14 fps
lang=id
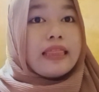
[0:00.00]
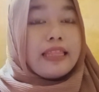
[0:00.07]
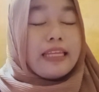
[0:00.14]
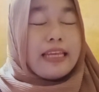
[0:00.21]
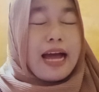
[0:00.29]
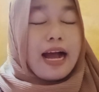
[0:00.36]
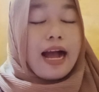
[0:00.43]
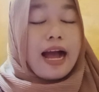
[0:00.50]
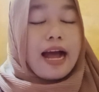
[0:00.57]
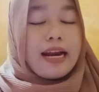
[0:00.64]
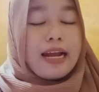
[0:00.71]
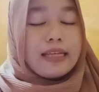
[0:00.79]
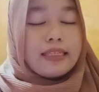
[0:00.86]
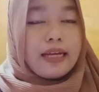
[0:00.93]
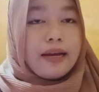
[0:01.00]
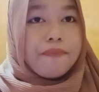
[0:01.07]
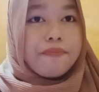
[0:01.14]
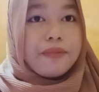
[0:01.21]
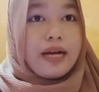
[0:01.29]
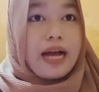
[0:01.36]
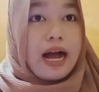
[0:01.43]
tidak adanya
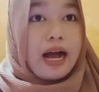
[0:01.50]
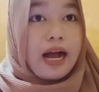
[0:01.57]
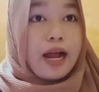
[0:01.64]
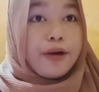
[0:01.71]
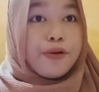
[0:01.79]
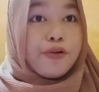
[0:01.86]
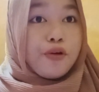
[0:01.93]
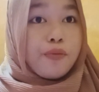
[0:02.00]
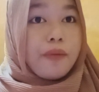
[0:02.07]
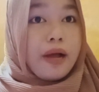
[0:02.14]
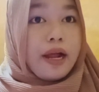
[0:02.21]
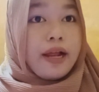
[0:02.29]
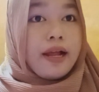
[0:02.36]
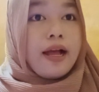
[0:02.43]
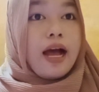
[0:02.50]
pegangan norma